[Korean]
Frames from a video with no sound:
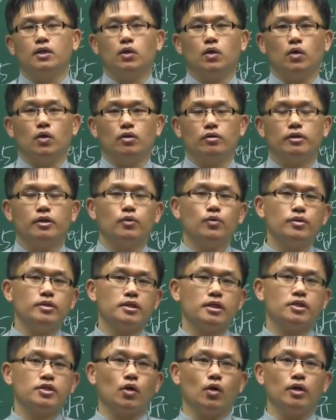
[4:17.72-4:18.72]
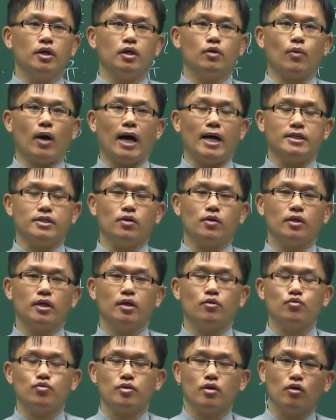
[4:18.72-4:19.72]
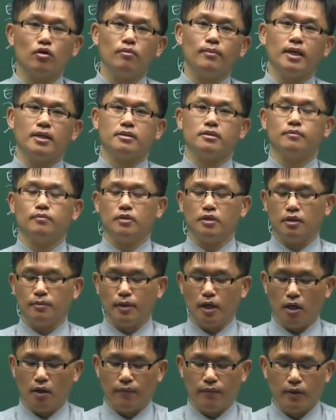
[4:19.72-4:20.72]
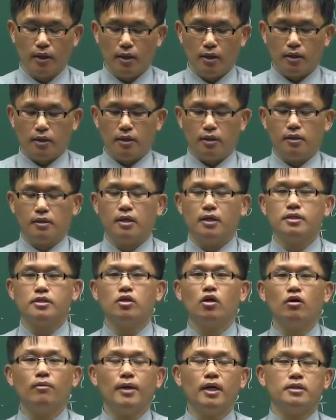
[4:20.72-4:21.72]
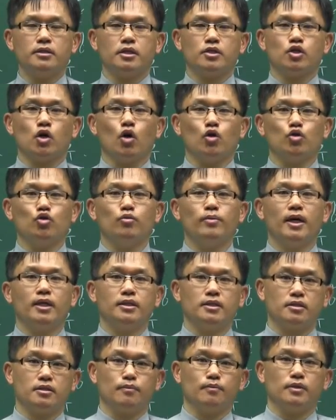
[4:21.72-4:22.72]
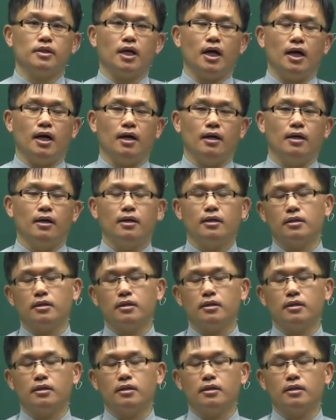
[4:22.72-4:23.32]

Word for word: 어, 그리고 이제 저희 과정의 구성을 말씀드리면 일단 처음에 이제 정규반이 있습니다.